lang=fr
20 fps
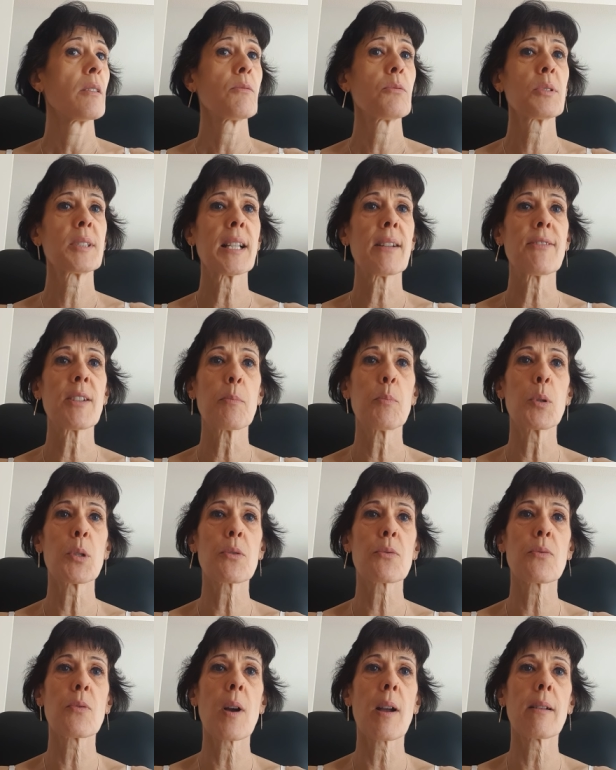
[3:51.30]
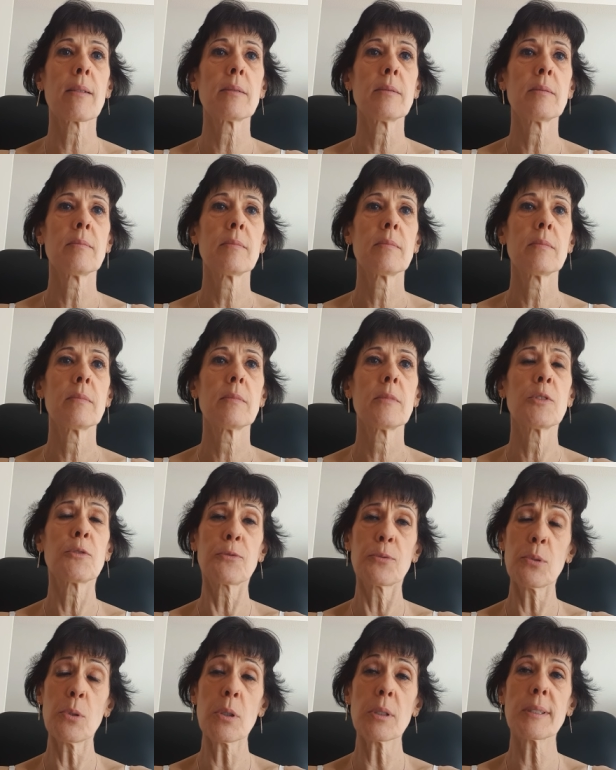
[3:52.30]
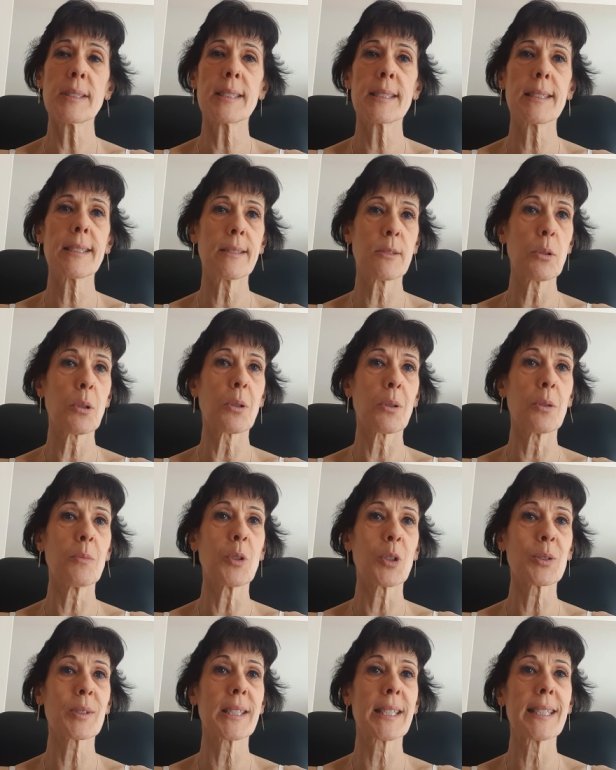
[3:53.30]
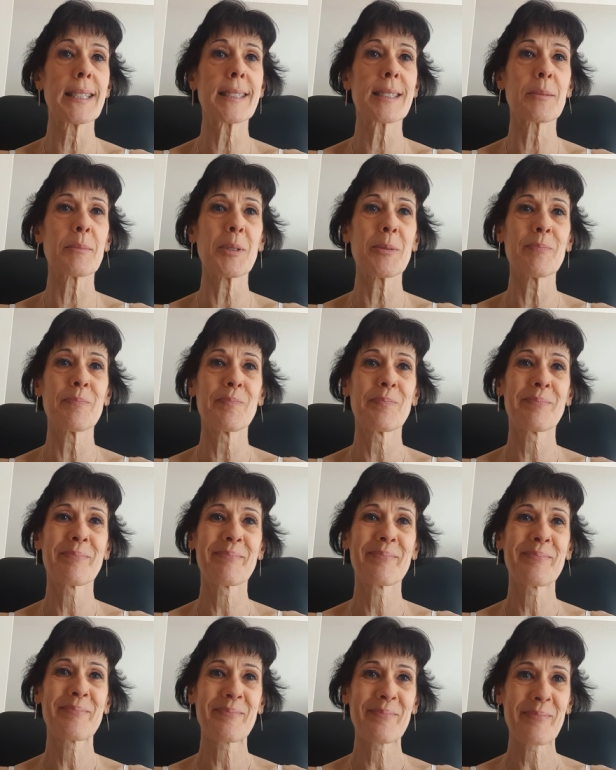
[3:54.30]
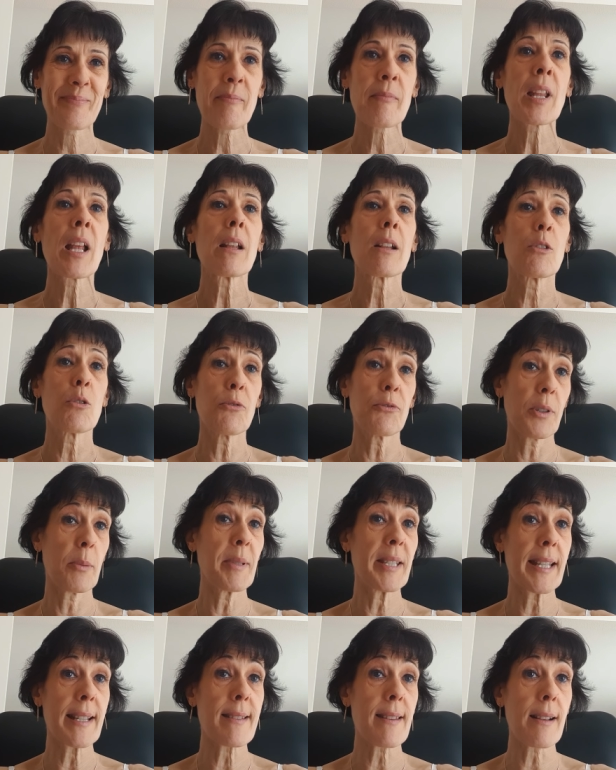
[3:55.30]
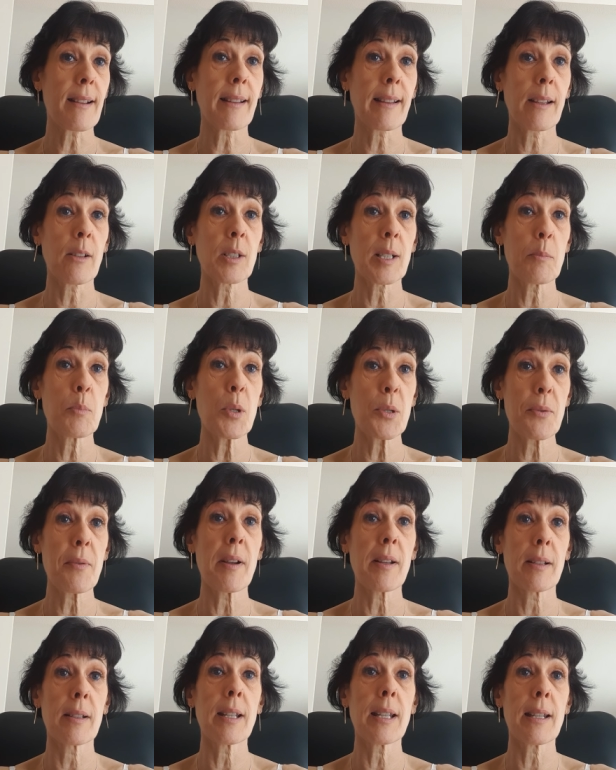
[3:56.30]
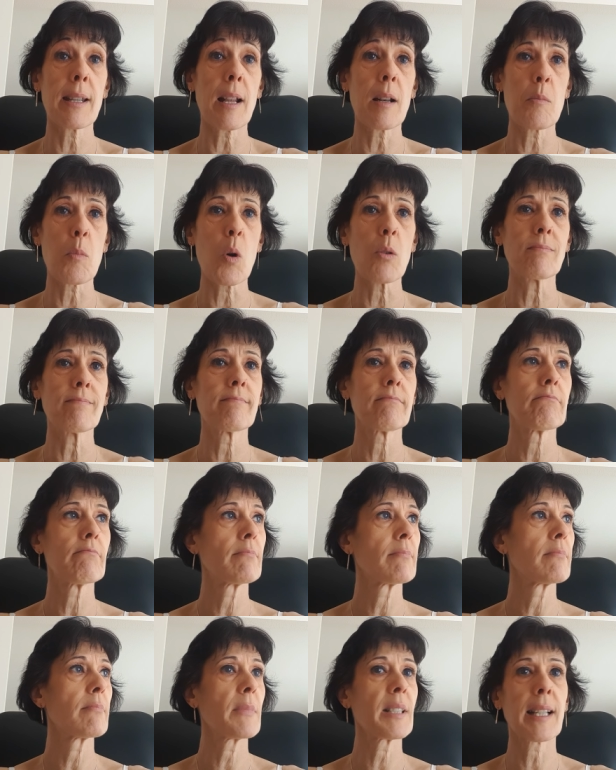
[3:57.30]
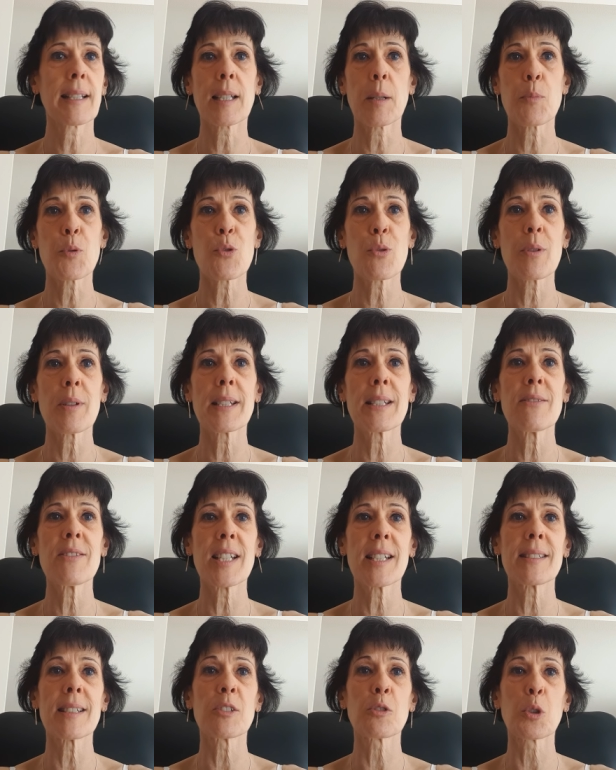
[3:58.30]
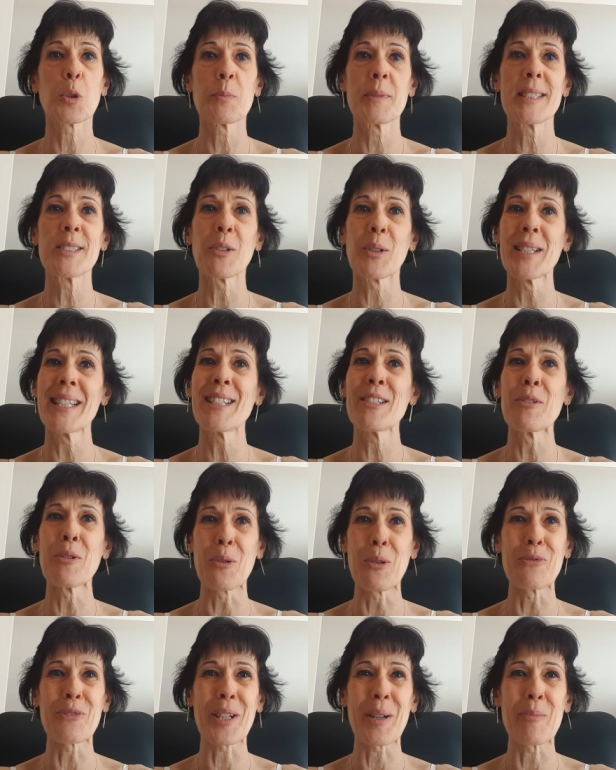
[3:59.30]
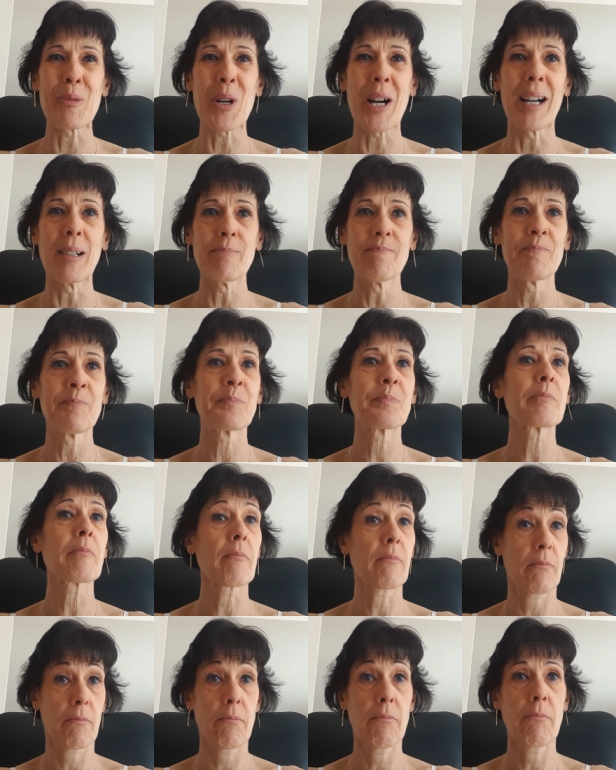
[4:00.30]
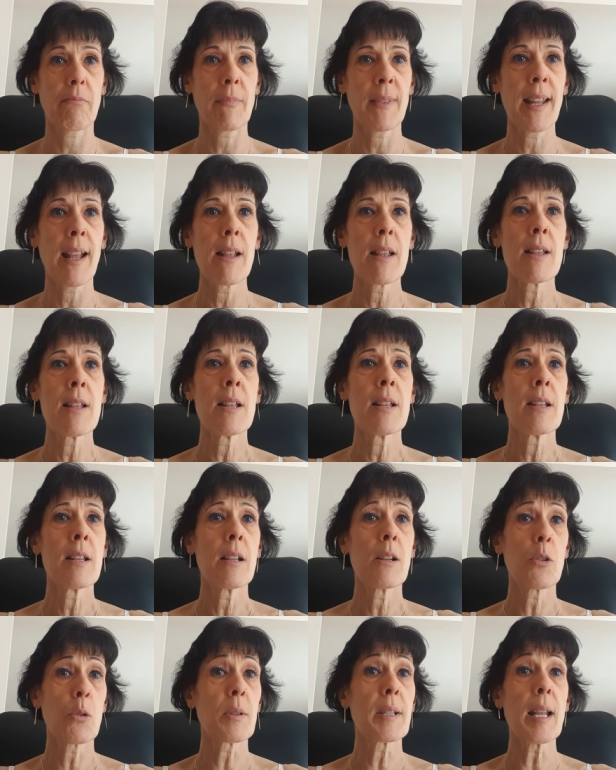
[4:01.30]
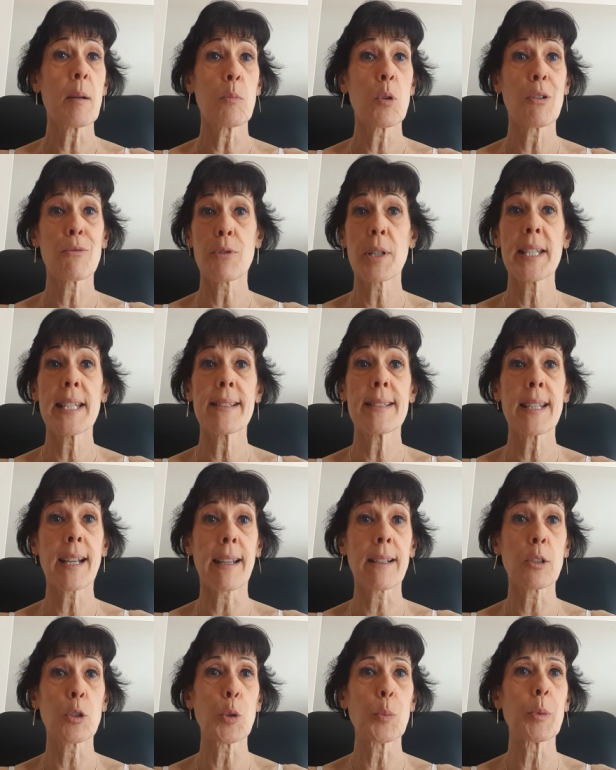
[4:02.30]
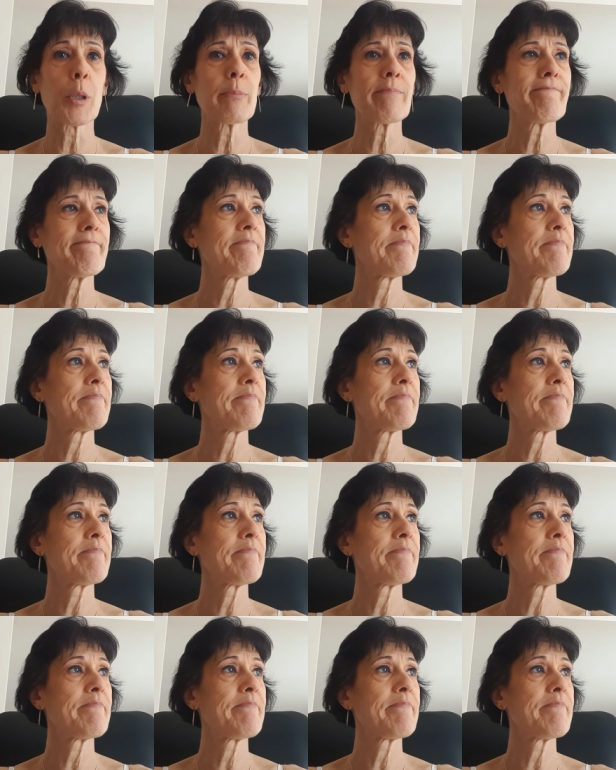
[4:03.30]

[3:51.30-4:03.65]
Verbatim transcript: Vous avez besoin, vous aussi, de romantisme. Le féminin sacré en a besoin également. La capsule qui vient d'être mise en ligne le confirmera. L'au-delà me l'envoyait directement.